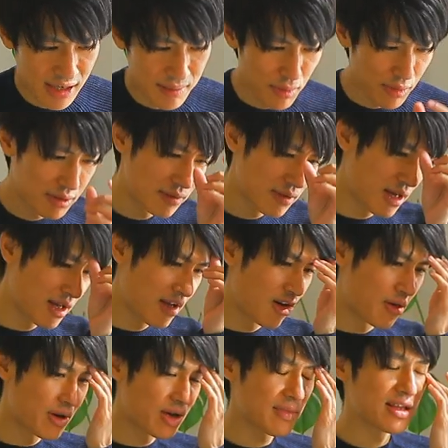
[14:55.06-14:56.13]
僕は
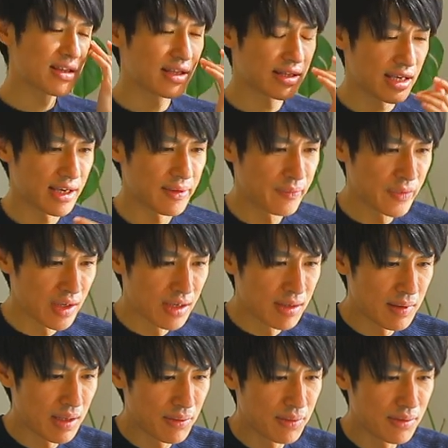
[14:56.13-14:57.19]
思いましたね。
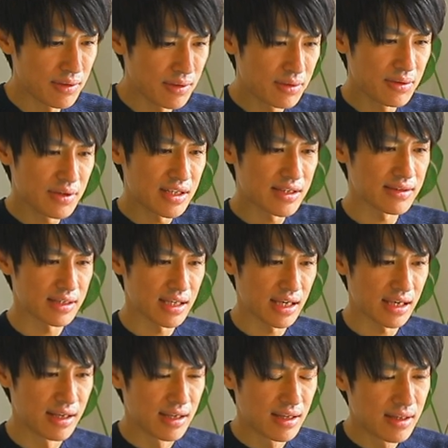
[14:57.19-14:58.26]
本当にです
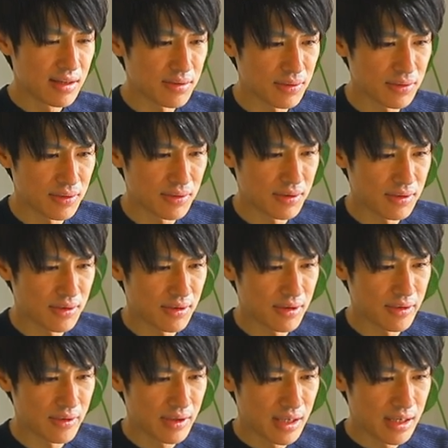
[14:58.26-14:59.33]
ね、そ
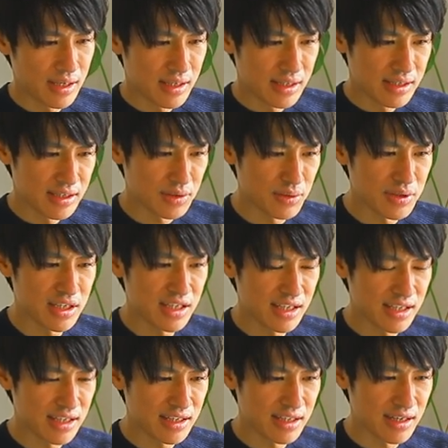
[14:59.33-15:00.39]
の、人
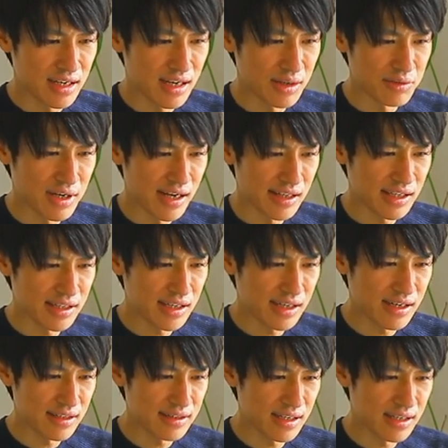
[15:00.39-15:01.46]
に温
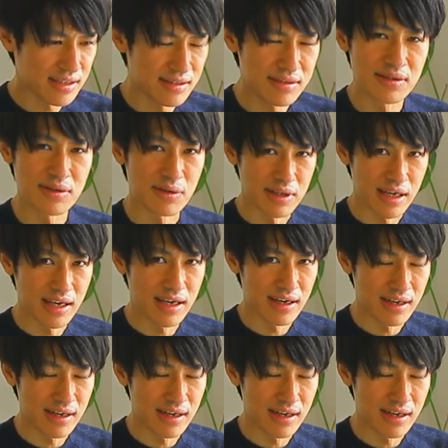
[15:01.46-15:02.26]
かさですよね。